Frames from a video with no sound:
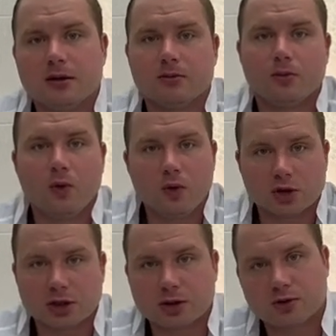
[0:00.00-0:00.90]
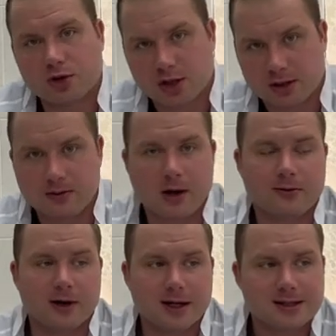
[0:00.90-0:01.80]
может
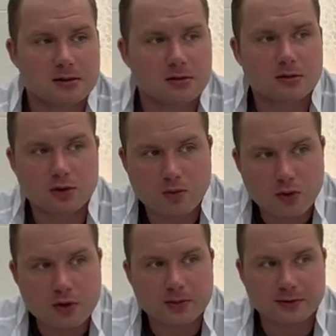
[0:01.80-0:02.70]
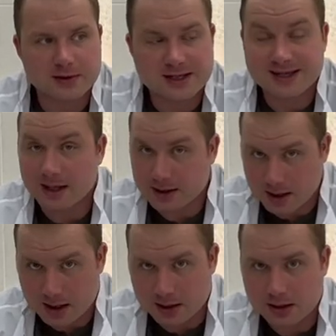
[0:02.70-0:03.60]
существовать любой
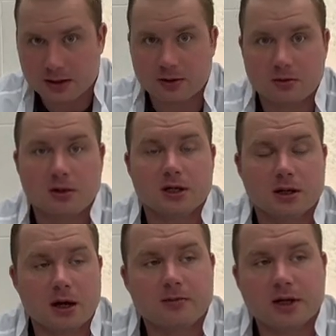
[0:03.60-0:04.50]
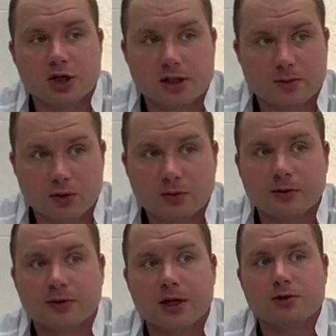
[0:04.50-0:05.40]
профессиональный, современный, опять же, спорт,
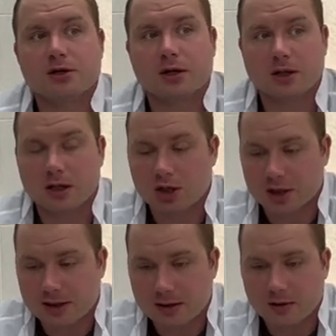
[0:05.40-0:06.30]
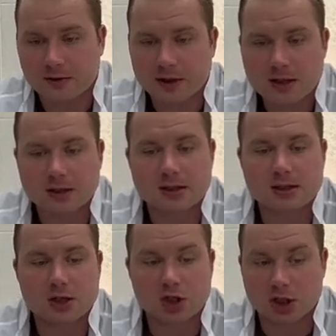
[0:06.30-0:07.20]
повторюсь, когда речь о соревнованиях,
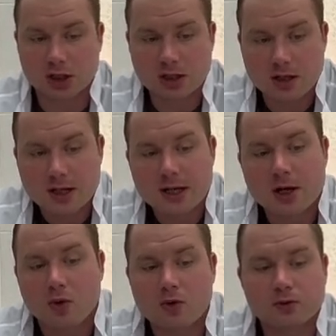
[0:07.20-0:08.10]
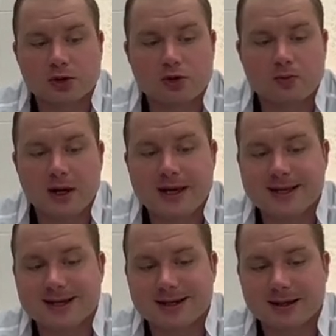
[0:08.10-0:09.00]
достижениях, о
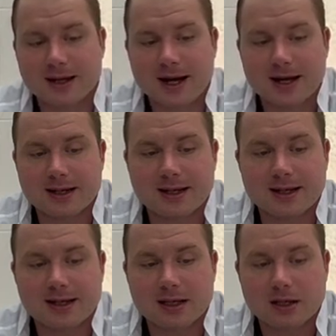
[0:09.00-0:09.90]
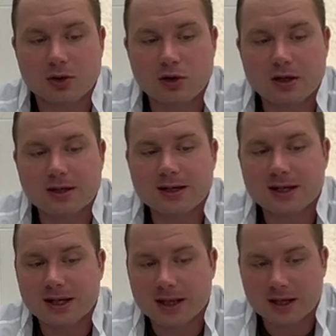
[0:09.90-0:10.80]
выступлениях на, не только на
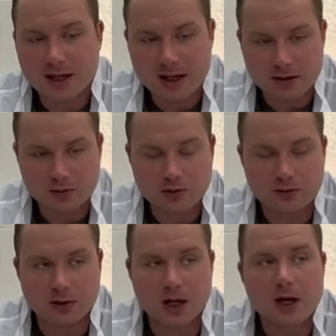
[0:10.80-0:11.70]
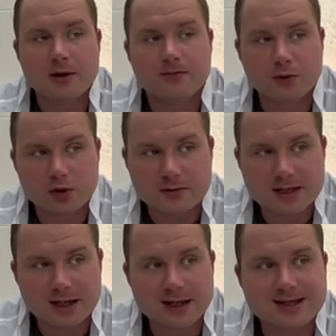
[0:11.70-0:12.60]
региональном уровне, но и
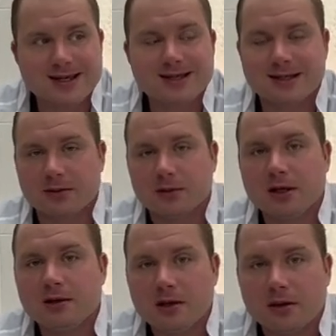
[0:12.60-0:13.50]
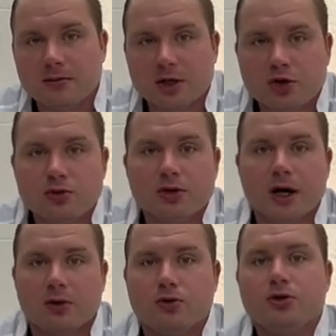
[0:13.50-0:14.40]
всероссийском и
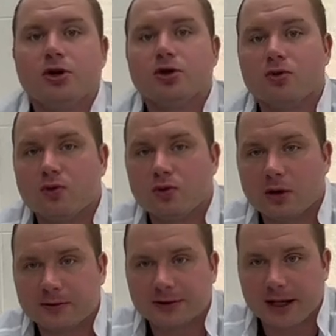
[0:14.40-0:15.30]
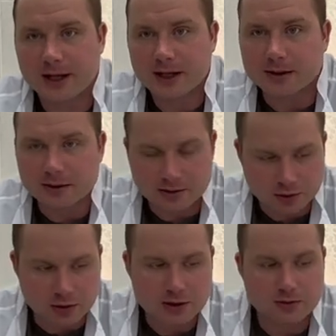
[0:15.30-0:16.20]
международных уровнях.
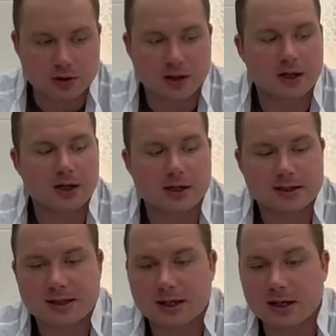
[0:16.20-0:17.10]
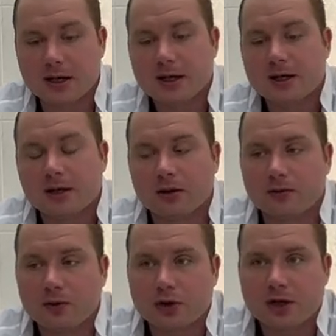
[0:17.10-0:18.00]
То есть вот такая цель.
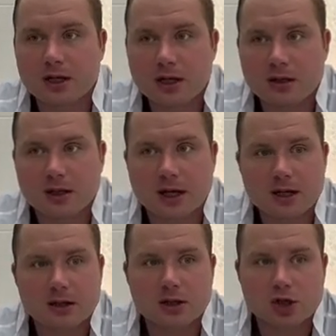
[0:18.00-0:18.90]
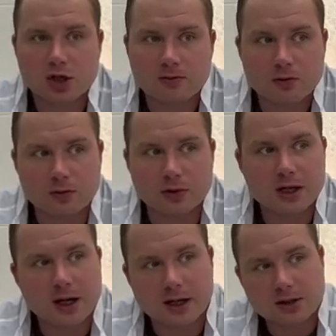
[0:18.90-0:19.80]
Вот. И я это к чему?
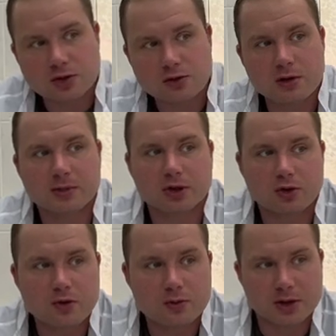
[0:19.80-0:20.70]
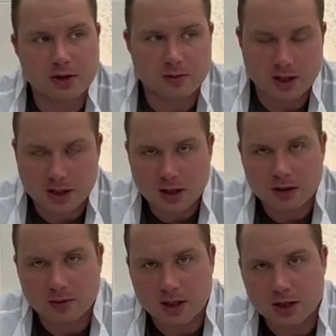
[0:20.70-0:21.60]
И отсюда пошло употребление
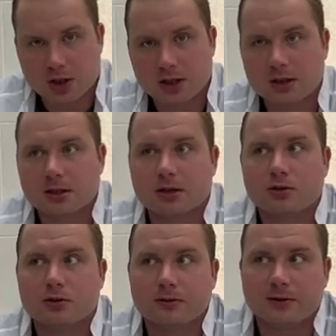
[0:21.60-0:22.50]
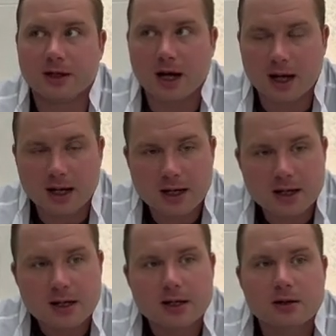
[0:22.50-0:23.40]
анаболических стероидов.
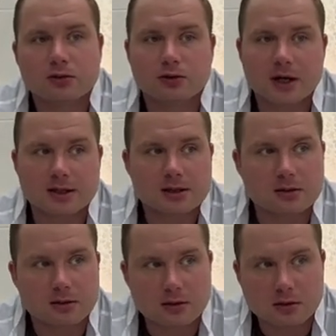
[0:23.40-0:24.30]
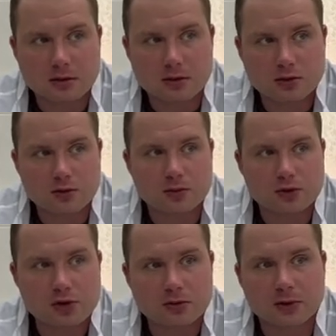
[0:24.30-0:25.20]
Далее у нас, э, ну,
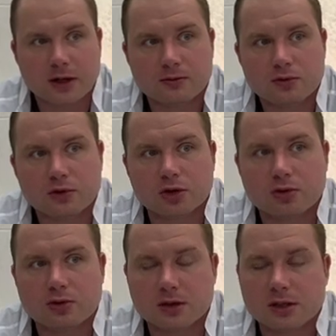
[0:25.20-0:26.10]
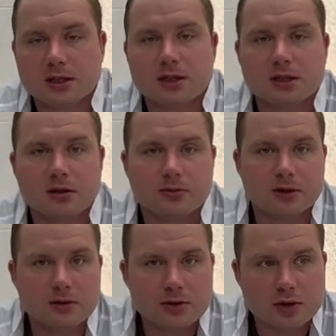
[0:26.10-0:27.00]
путем того, что, естественно,
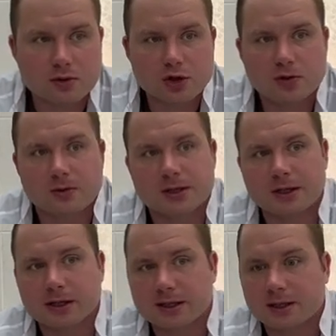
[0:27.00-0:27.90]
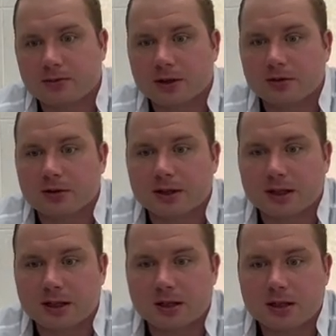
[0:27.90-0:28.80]
появилась куча федераций, появилось
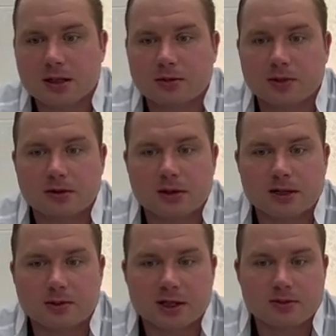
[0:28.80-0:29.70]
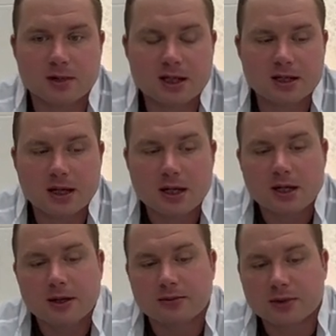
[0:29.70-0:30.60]
развитие, появились масс-медиа,
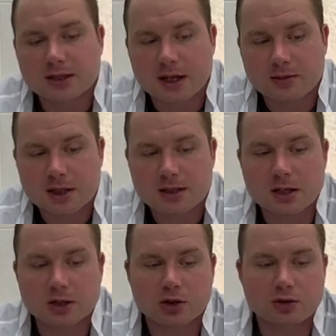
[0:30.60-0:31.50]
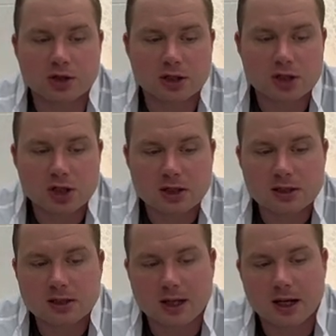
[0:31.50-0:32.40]
мы заметили, что женщины
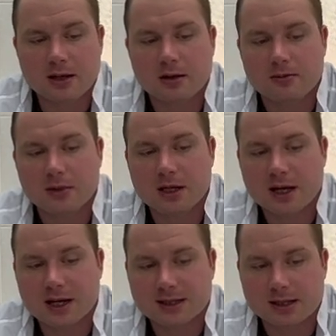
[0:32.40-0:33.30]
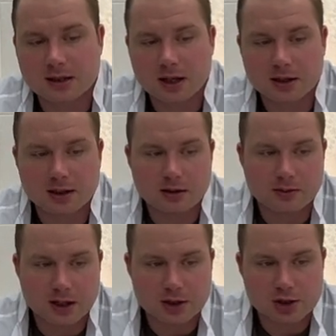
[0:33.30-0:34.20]
стали меняться от
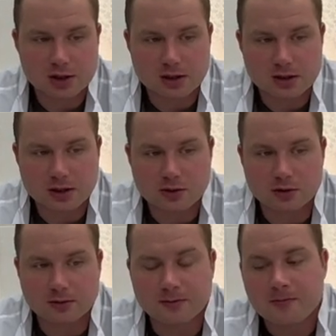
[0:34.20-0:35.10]
анаболических стероидов.